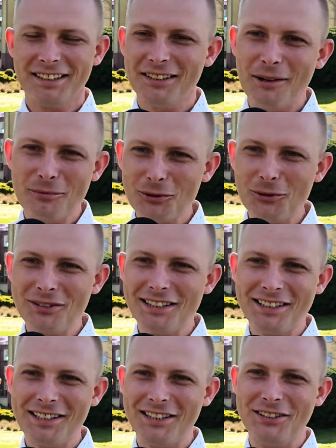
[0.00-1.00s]
E,
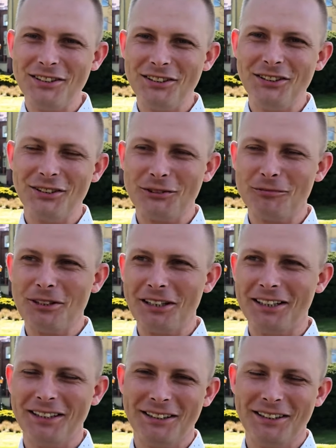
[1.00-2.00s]
absolutnie nie, nigdy o tym
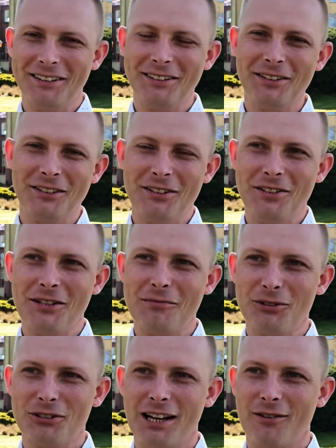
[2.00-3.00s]
nie, e, nie
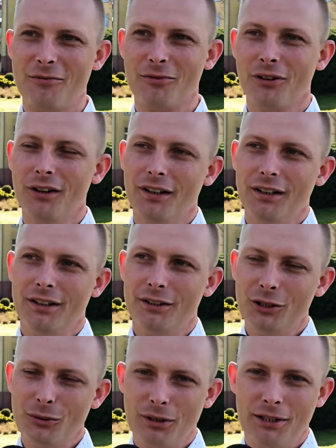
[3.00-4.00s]
myślałem. No,
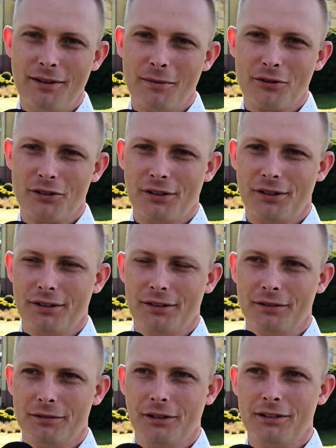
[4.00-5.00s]
e, nie ukrywam, że
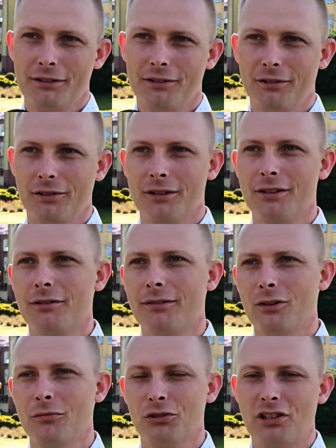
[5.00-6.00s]
o
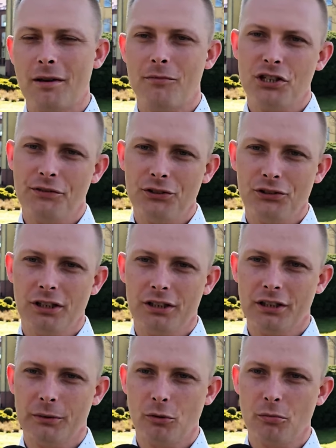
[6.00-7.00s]
kandydowaniu myślałem 9
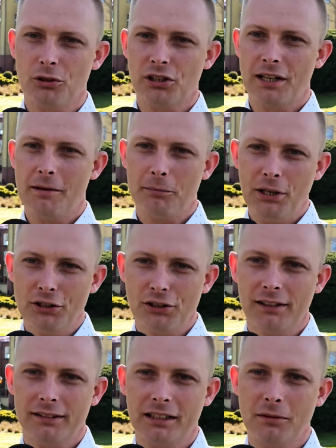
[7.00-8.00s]
lat temu, myślałem
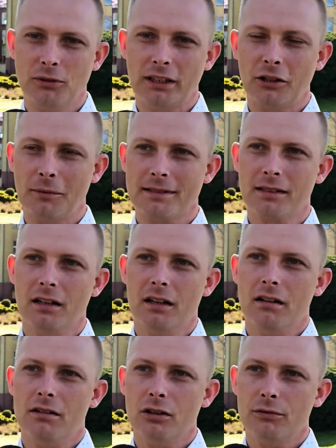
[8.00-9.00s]
5 lat temu, natomiast
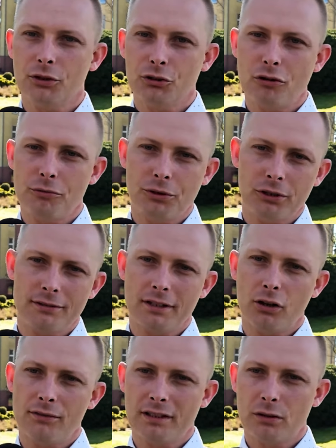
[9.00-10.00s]
nie odważyłem się na to z
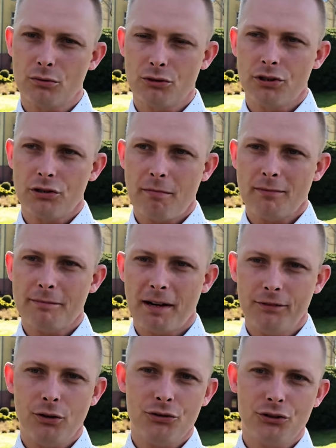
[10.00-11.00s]
tego względu, że też mam
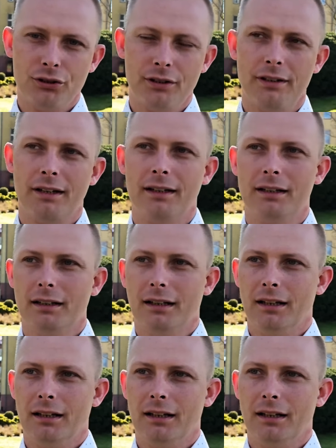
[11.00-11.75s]
sprawy rodzinne.